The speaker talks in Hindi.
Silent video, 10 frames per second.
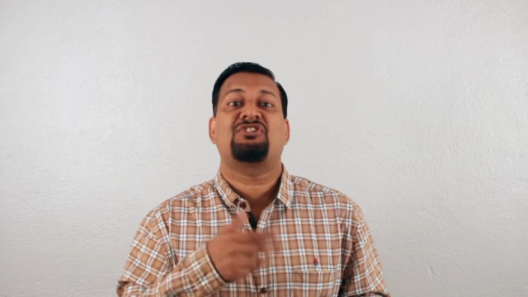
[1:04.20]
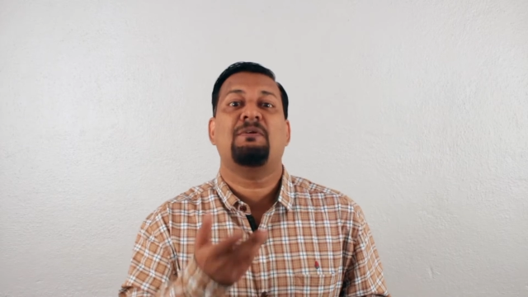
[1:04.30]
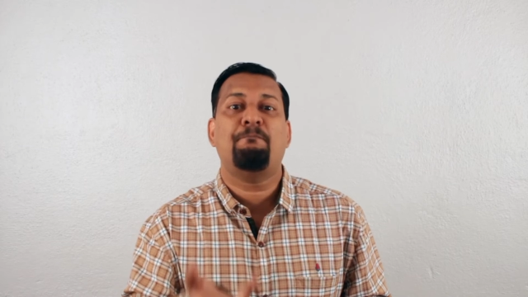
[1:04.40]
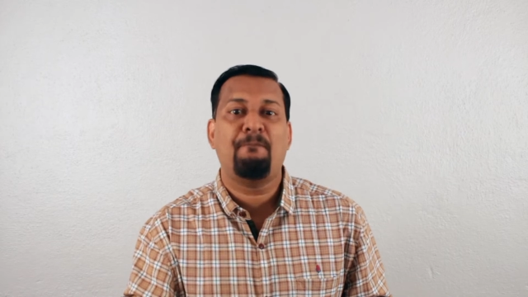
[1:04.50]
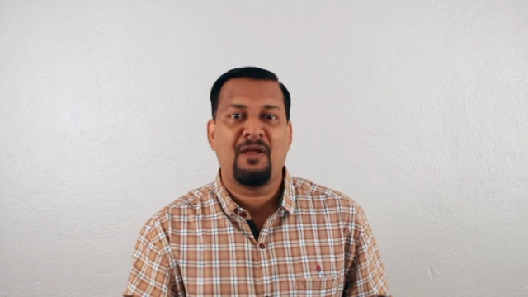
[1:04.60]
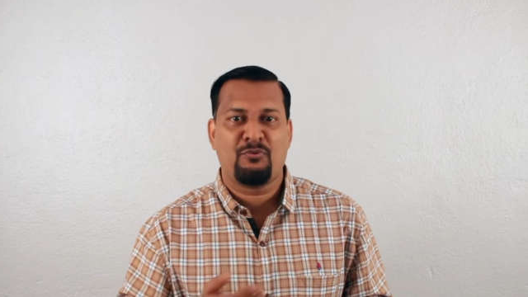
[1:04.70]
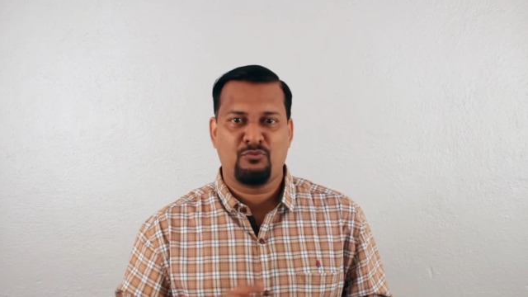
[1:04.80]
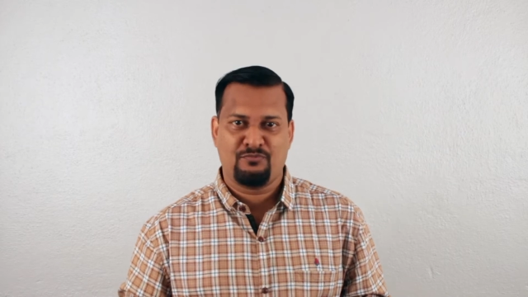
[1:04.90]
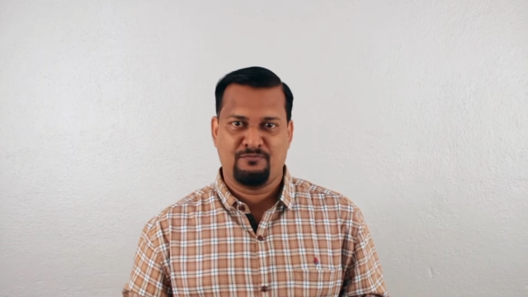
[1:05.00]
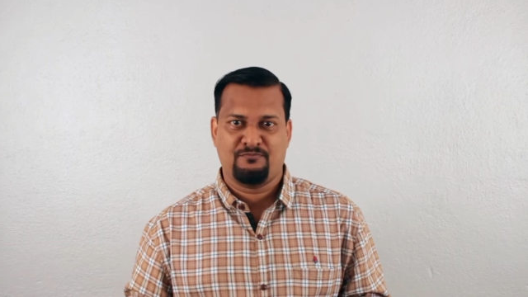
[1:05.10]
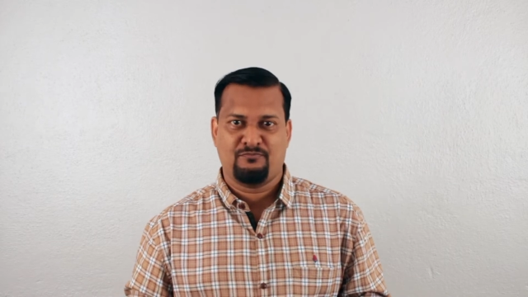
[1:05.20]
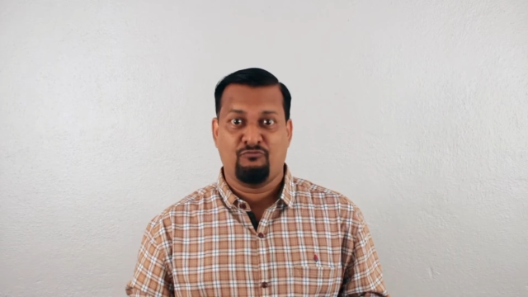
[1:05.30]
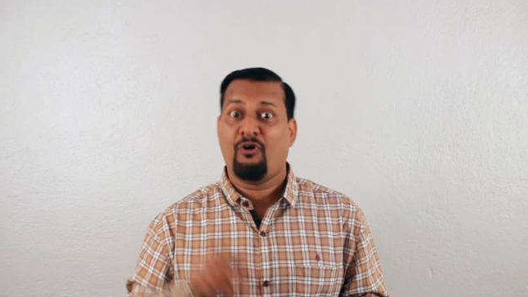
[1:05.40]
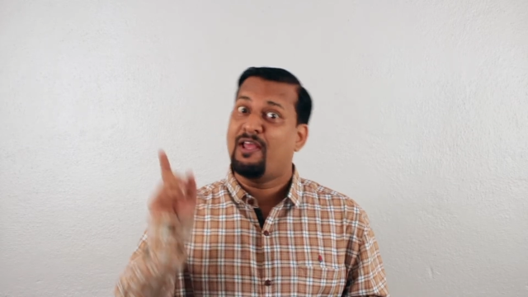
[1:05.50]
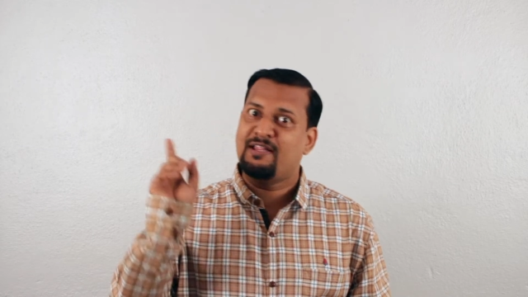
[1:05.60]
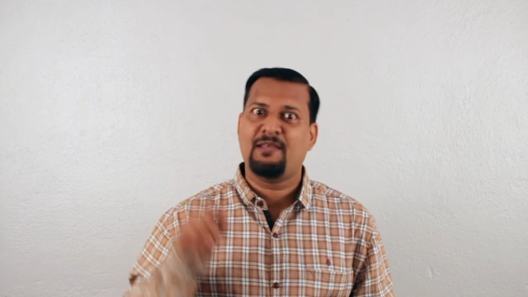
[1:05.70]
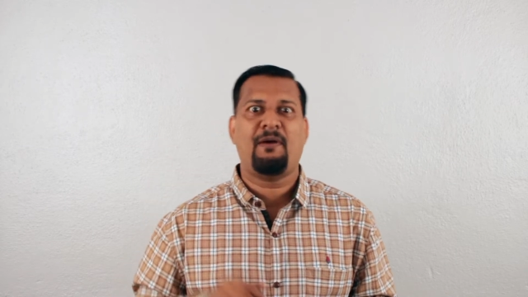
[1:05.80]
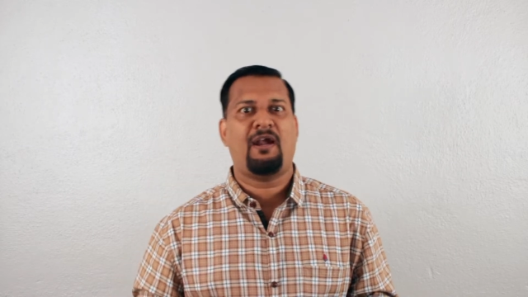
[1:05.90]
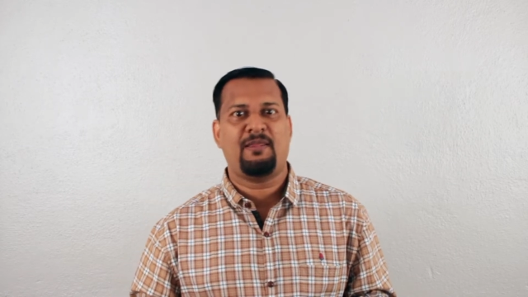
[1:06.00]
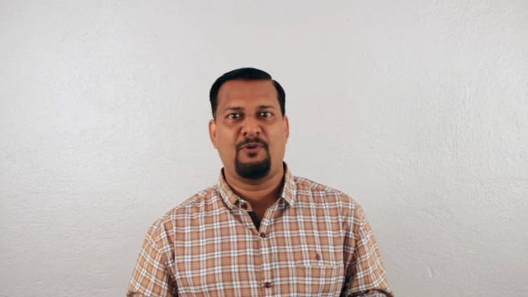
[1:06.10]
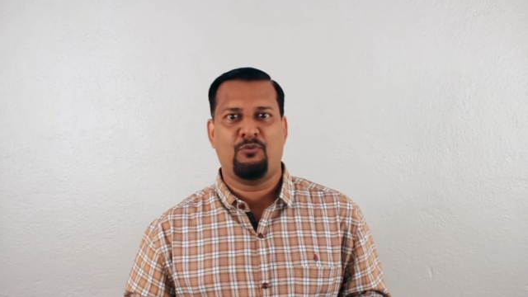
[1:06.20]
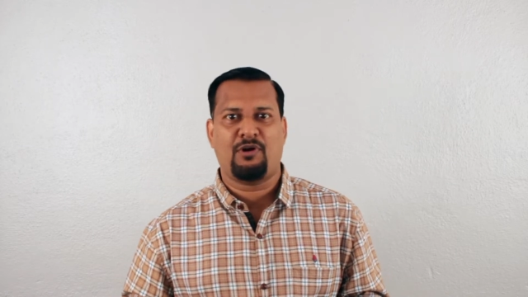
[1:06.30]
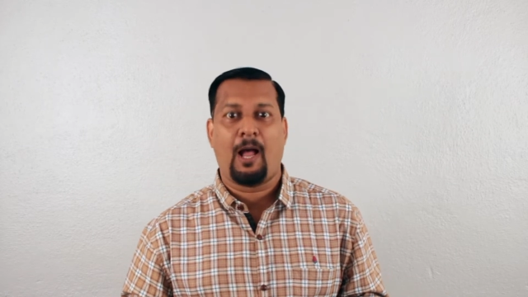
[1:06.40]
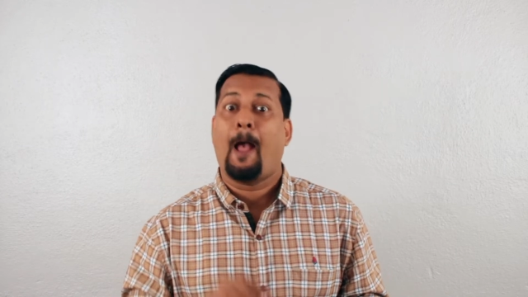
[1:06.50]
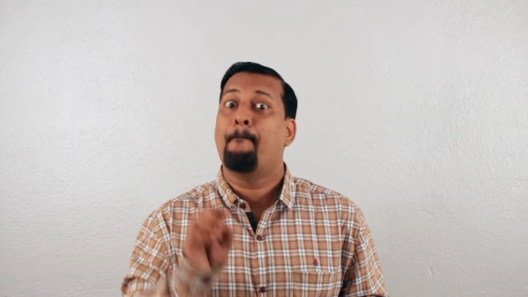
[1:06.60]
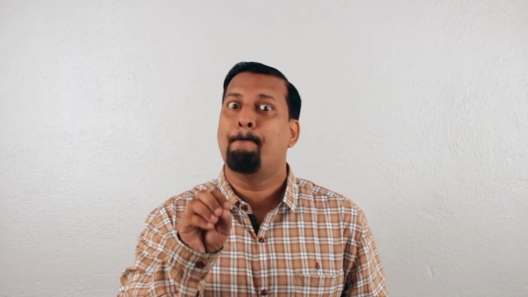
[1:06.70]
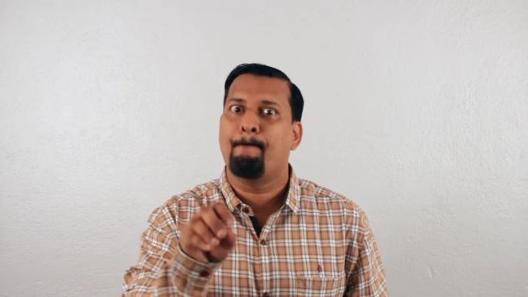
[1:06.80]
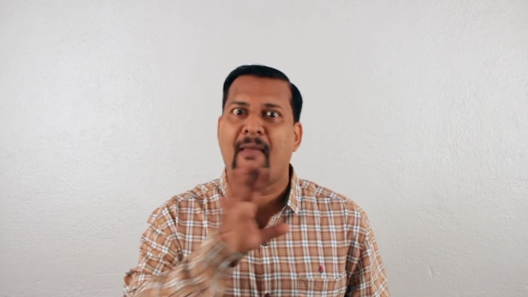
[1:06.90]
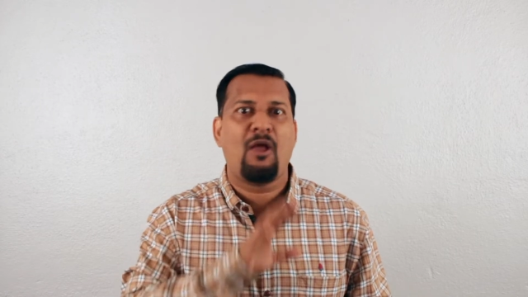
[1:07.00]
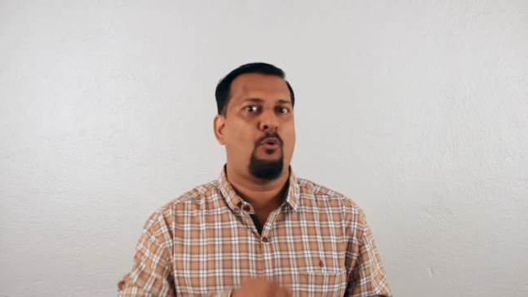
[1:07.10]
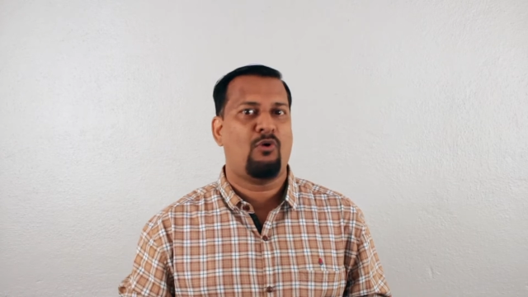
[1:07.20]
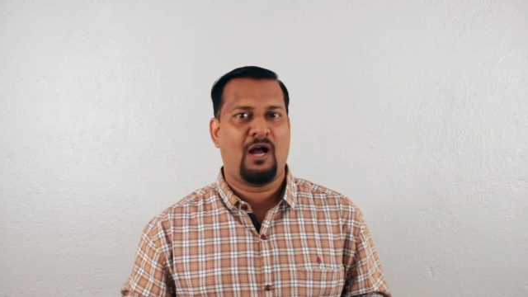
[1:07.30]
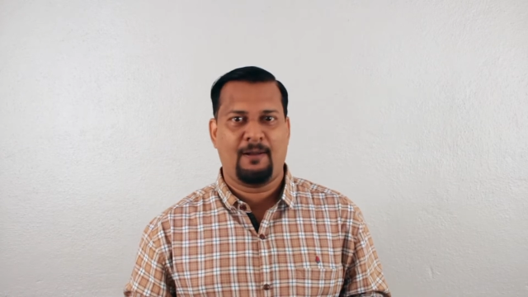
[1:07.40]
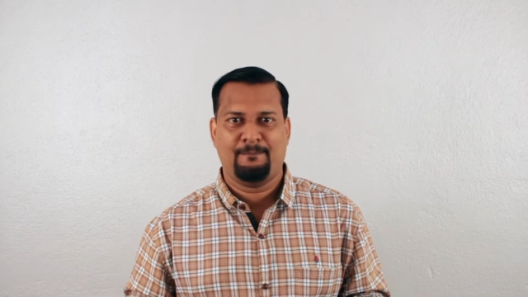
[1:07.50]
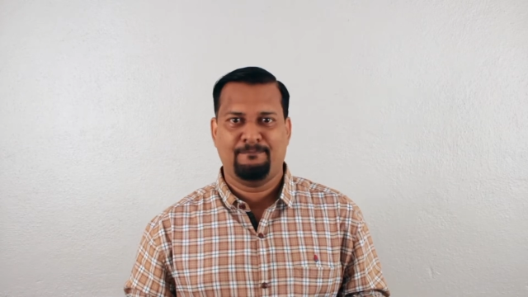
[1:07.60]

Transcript: शिप में हूँ वो हिंदी मराठी में होगा मैं होगा